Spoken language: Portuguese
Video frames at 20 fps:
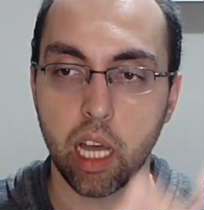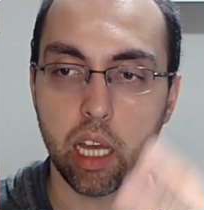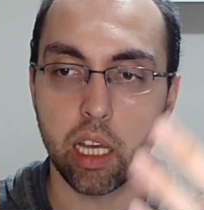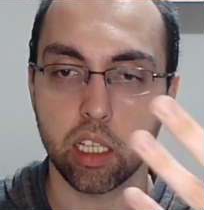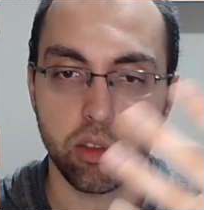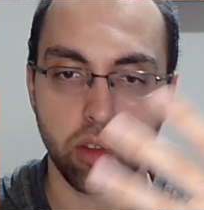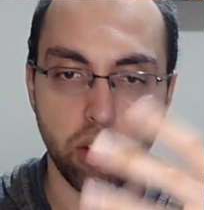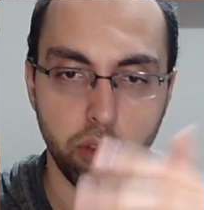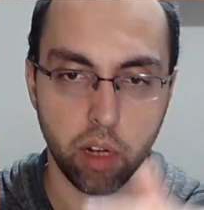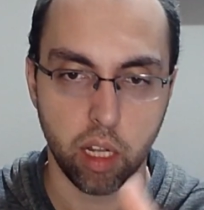A
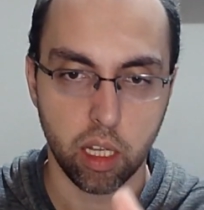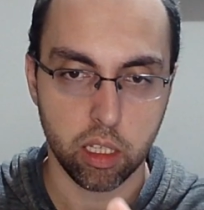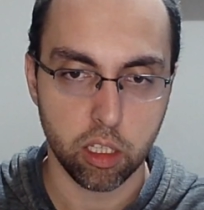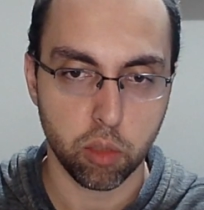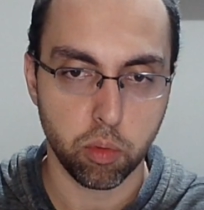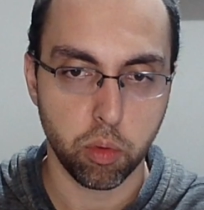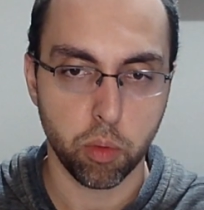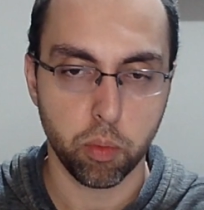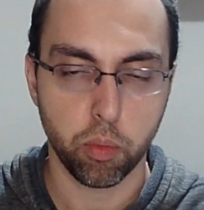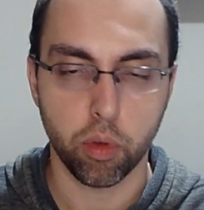gente vai falar isso
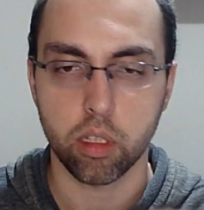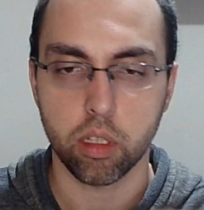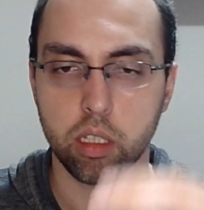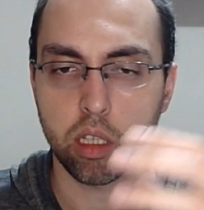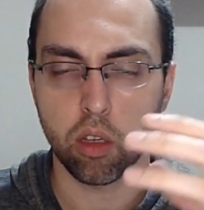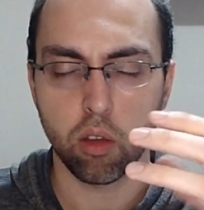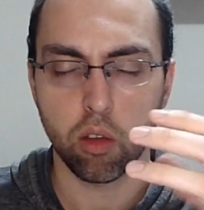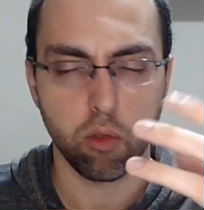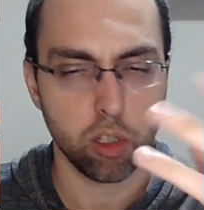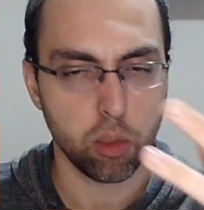por
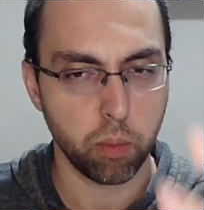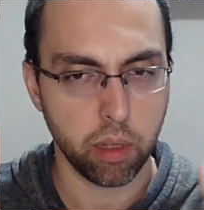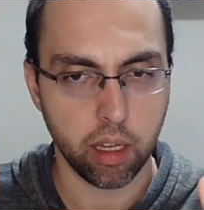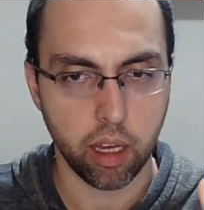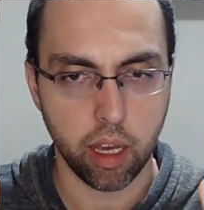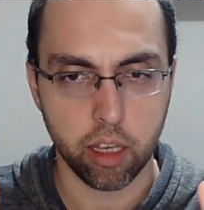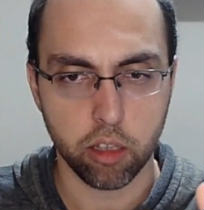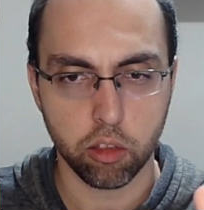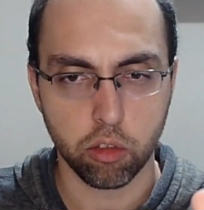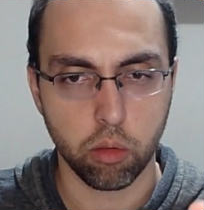posição, eu vou
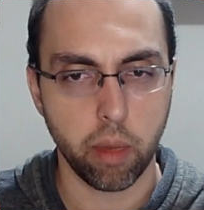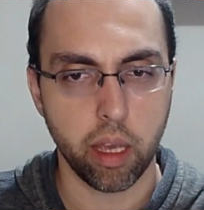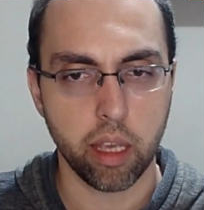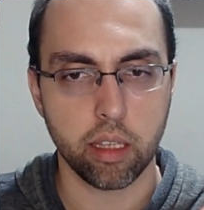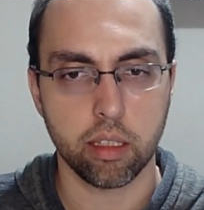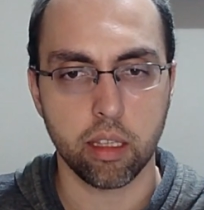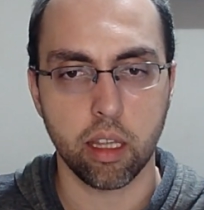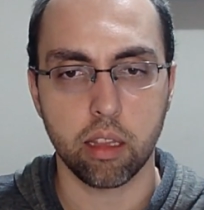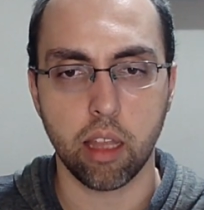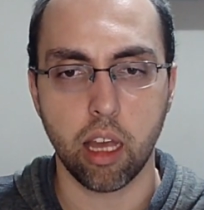explicar isso com
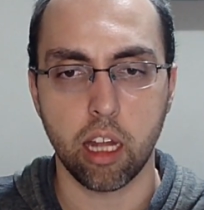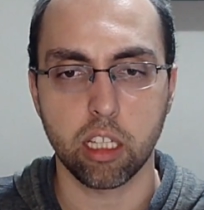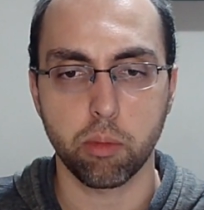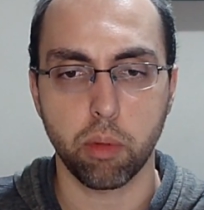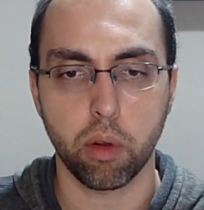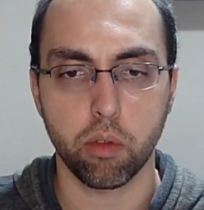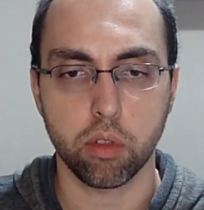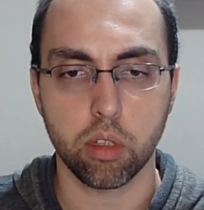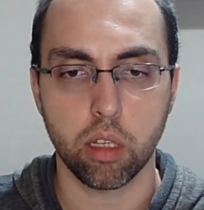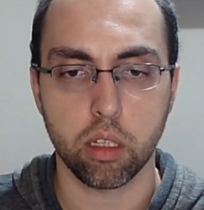mais detalhes
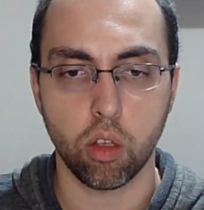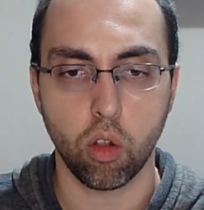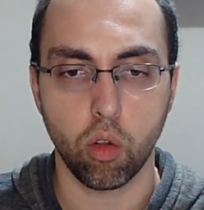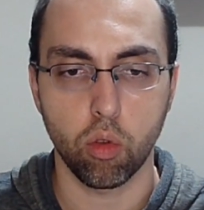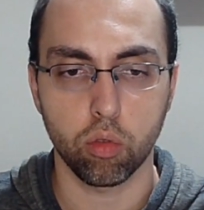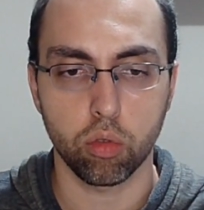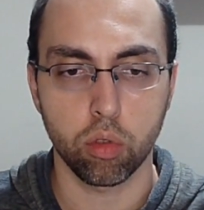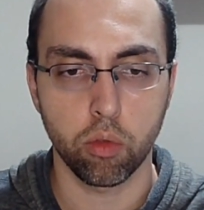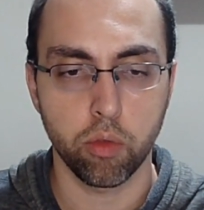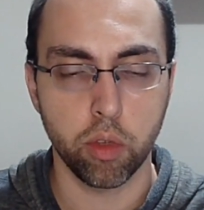para vocês ao
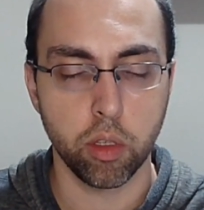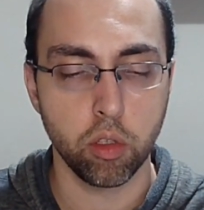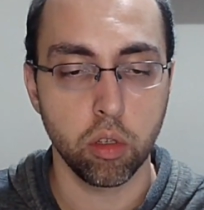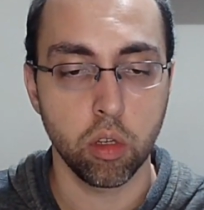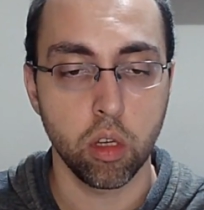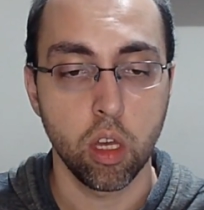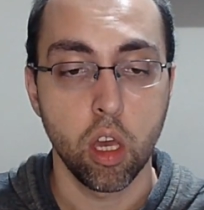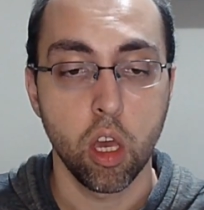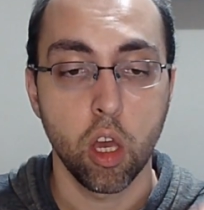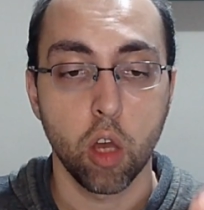longo do vídeo,
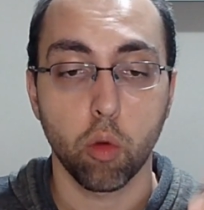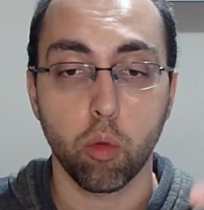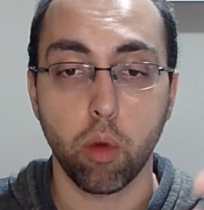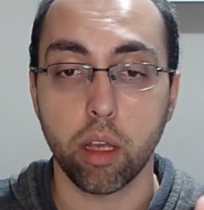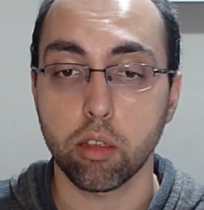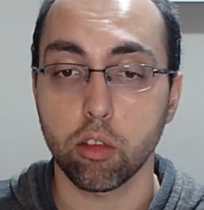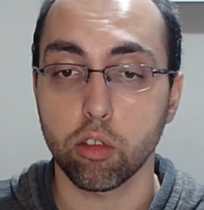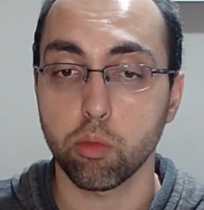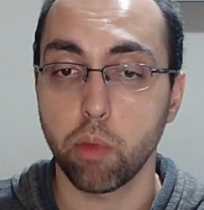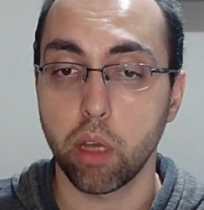
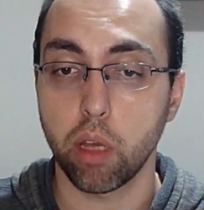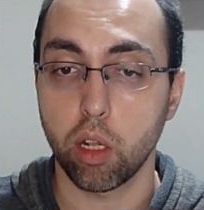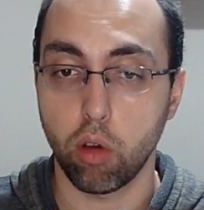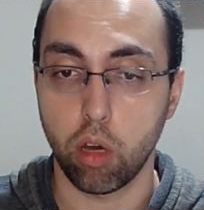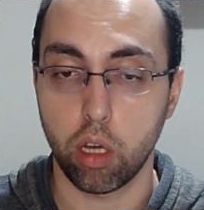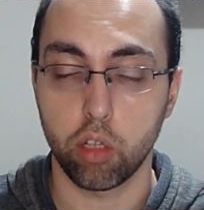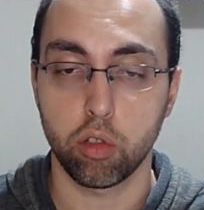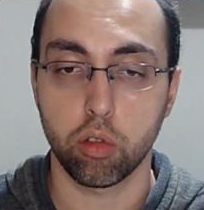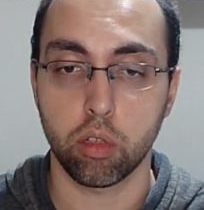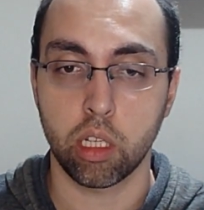quais são os
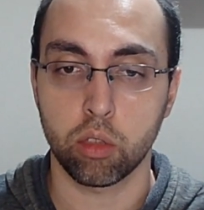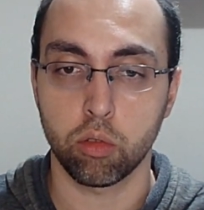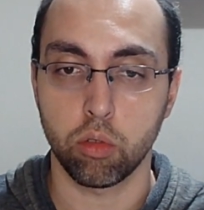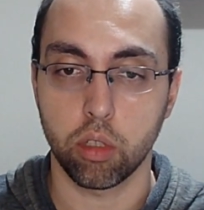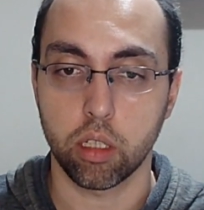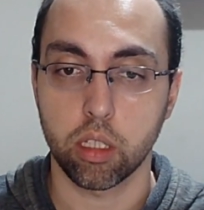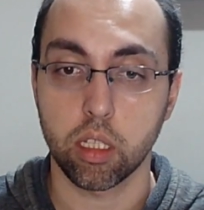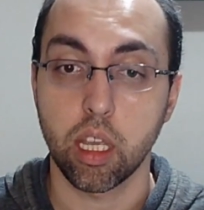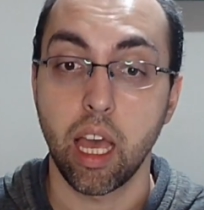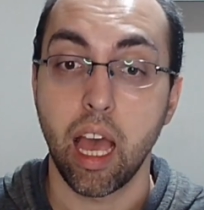melhores
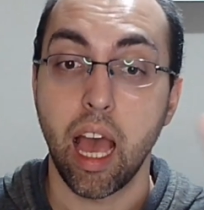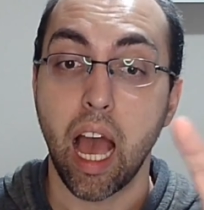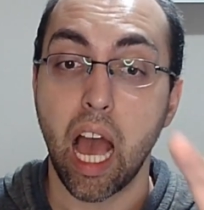jogadores.